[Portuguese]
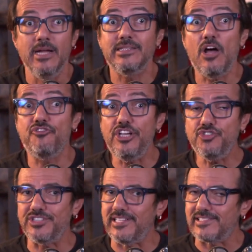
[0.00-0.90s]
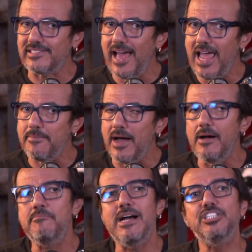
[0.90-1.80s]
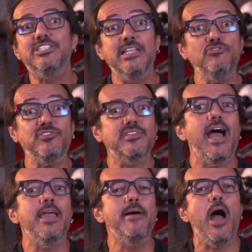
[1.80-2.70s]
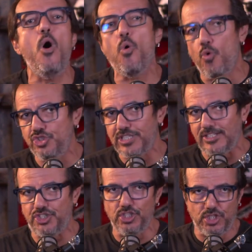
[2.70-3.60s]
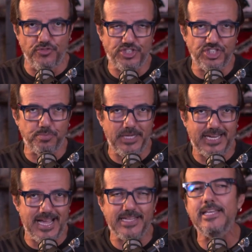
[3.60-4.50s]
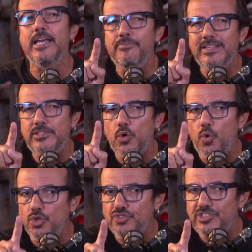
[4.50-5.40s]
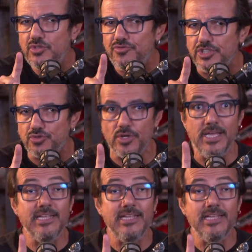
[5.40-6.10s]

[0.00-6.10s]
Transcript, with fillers: Talvez você saiba, mas não saiba alguns gatilhos que eu vou te explicar aqui nesse curtozinho vídeo.